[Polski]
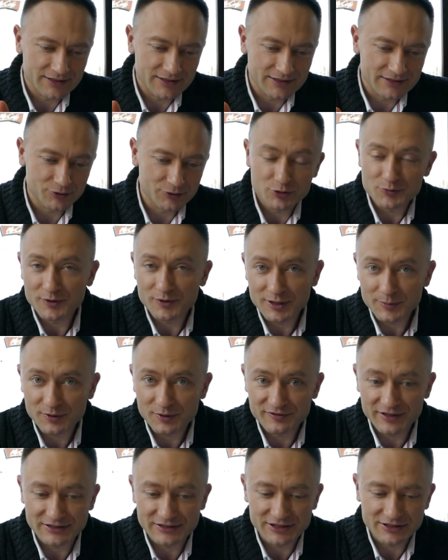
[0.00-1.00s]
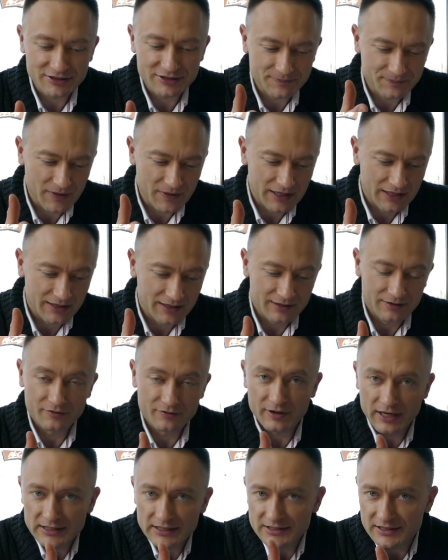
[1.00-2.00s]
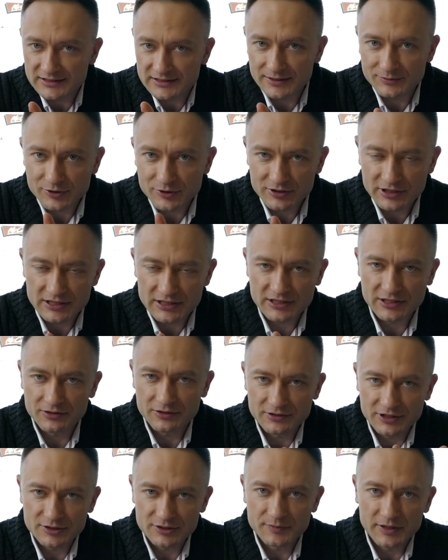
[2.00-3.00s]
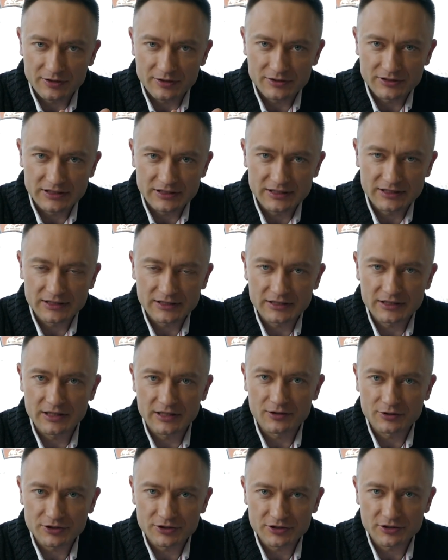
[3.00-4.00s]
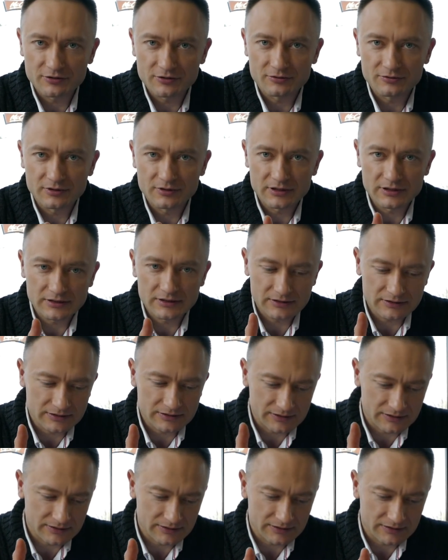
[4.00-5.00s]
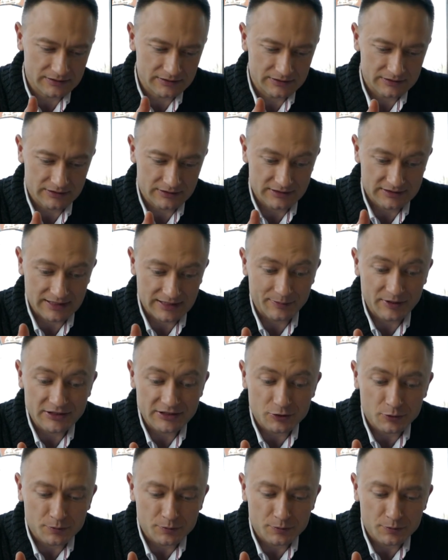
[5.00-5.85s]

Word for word: E, cóż mogę powiedzieć? Wręcz jestem troszeczkę unieśmielony ilością e, samych